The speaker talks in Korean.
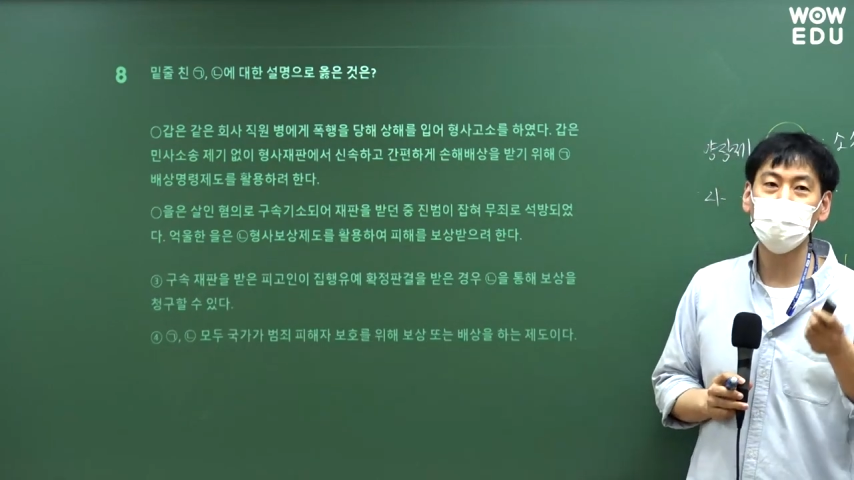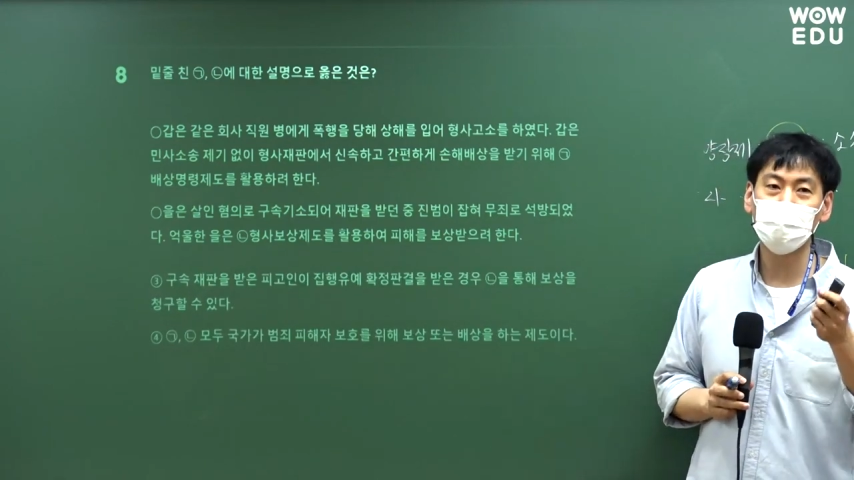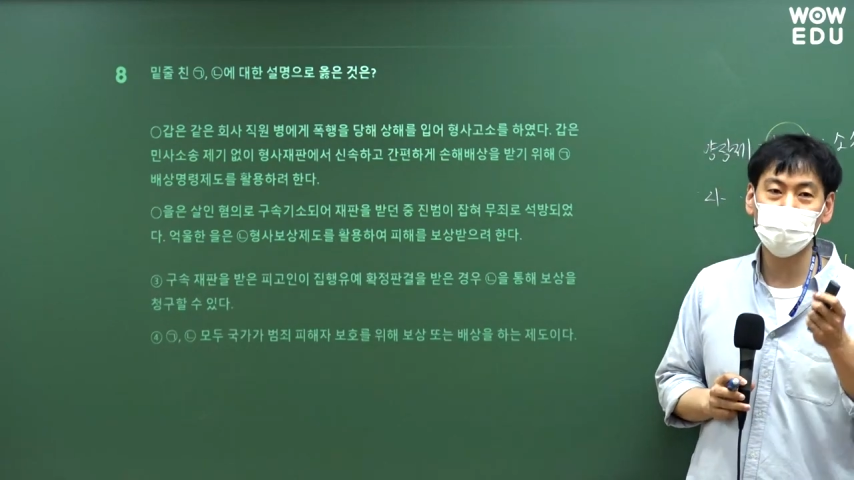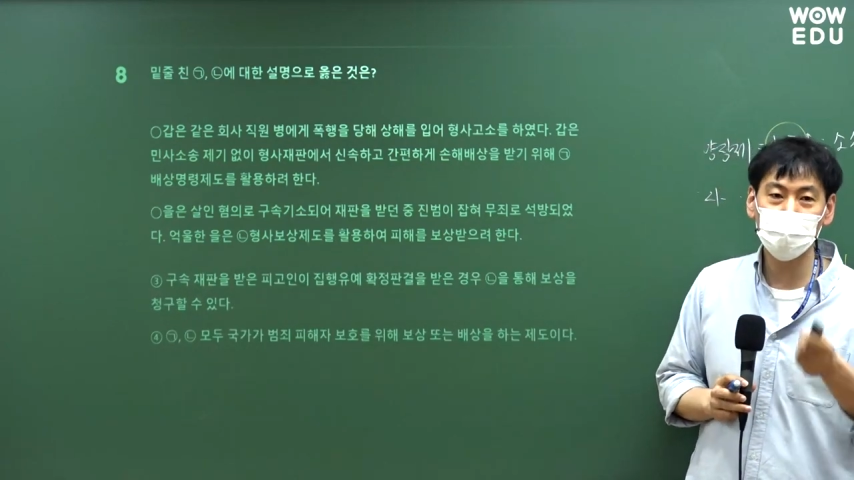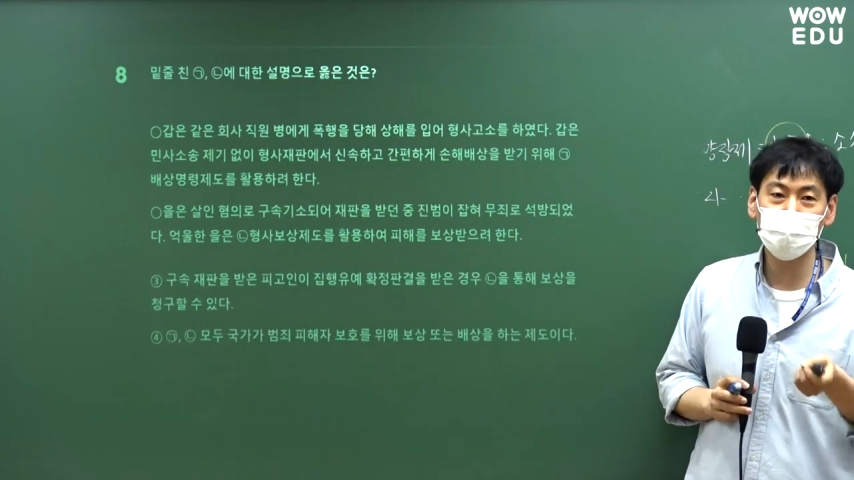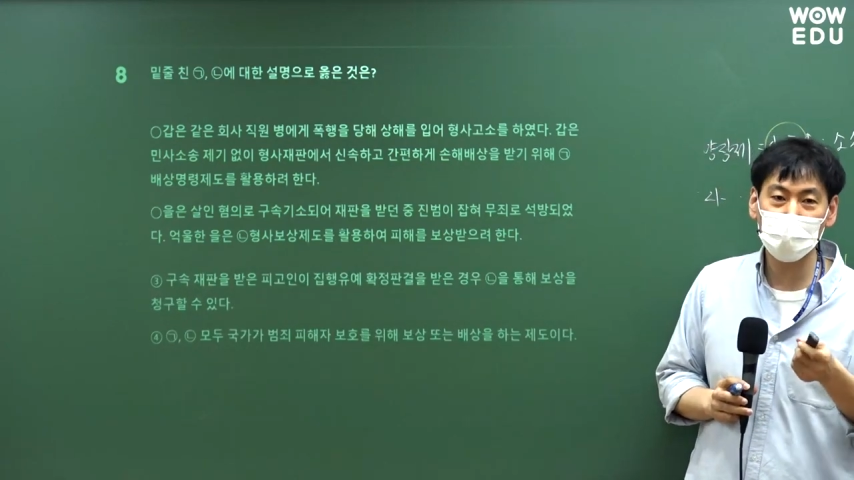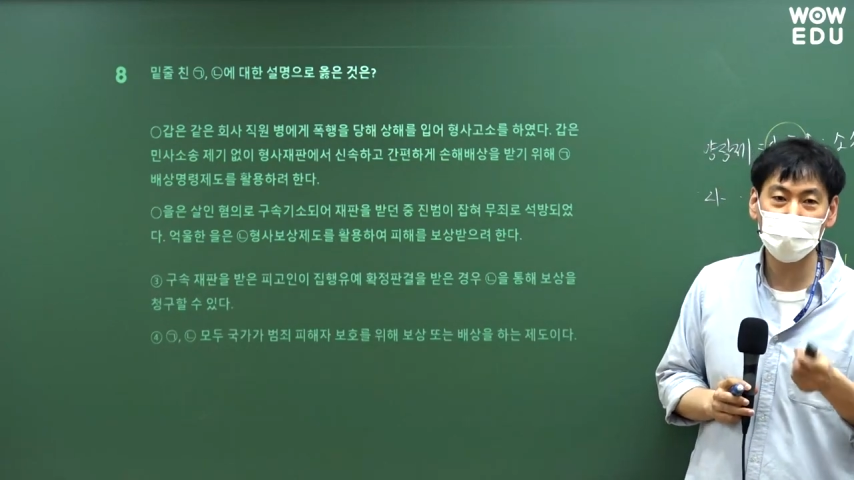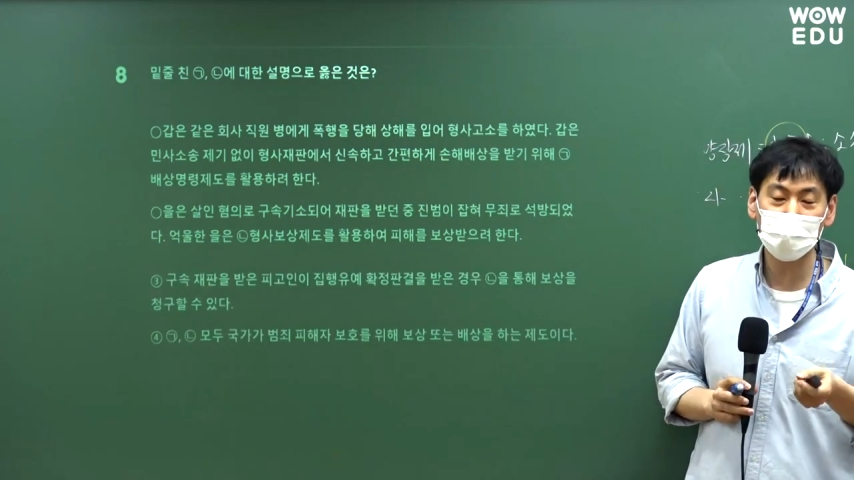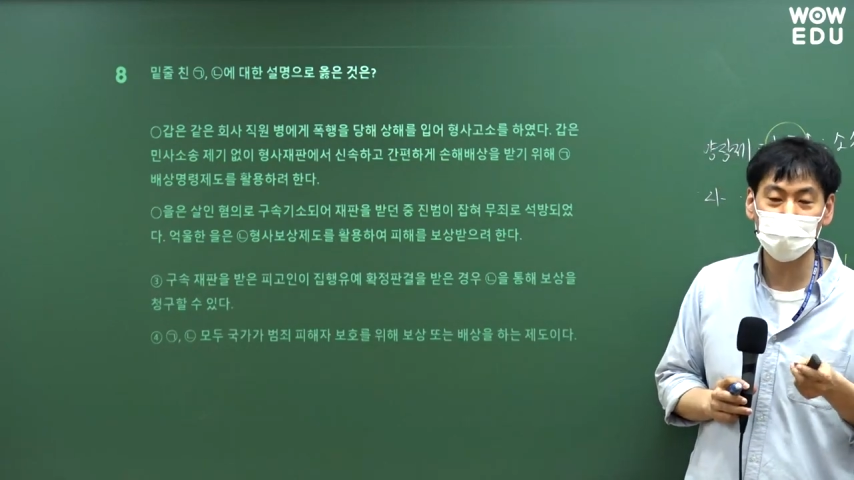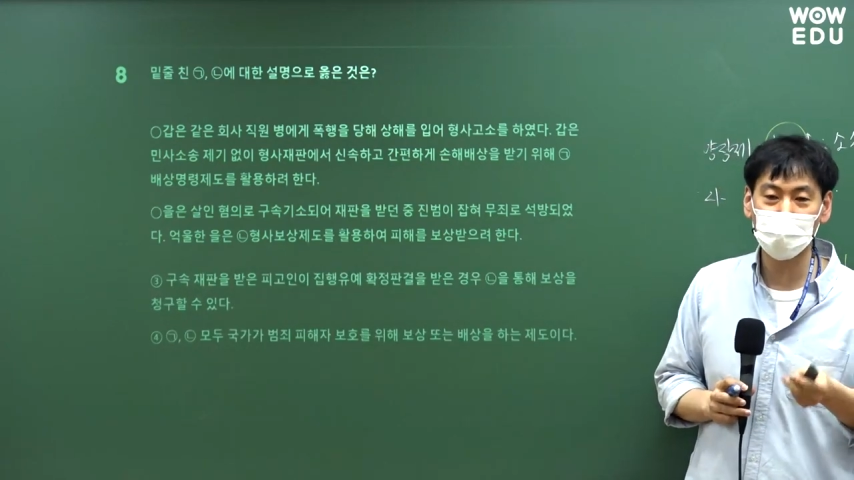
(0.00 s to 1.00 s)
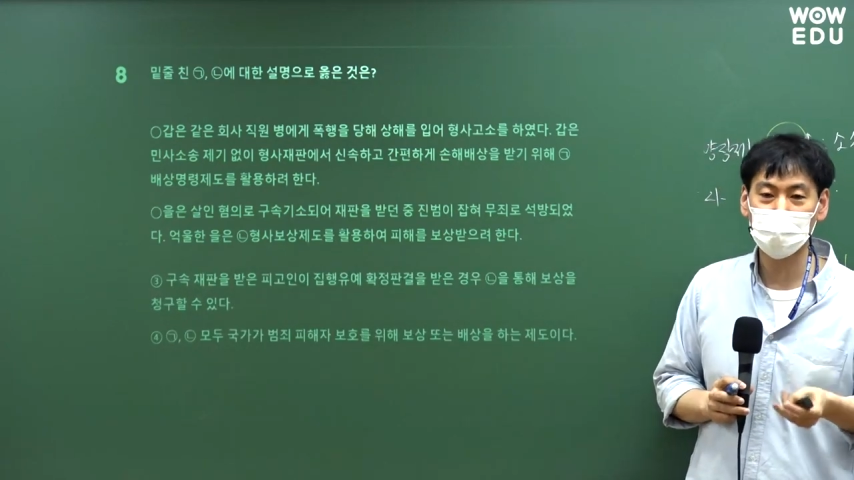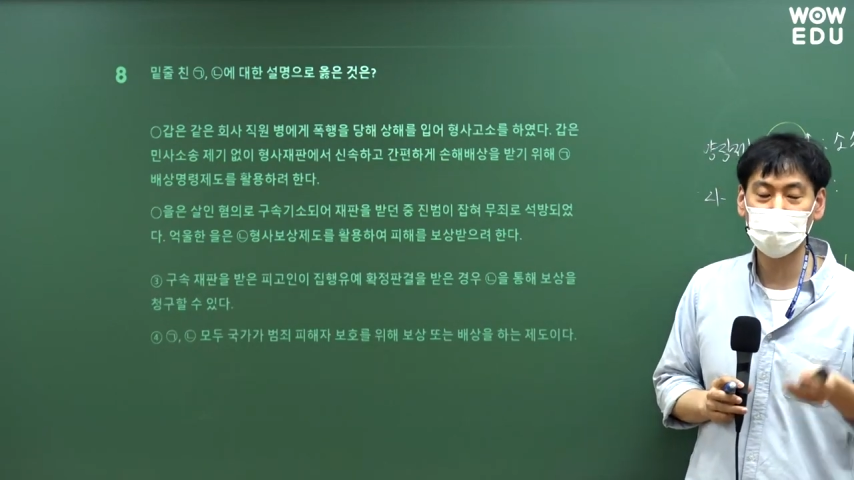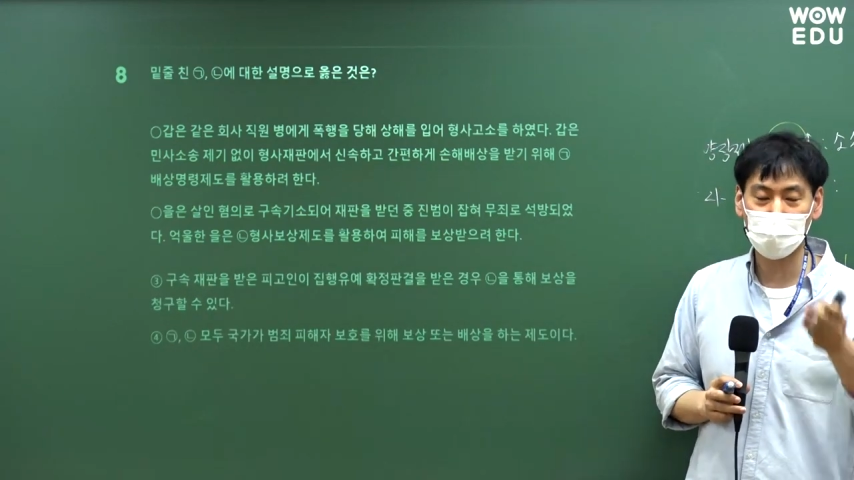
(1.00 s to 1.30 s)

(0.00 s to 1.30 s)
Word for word: 과정에 충실한 거를 뭐야 된다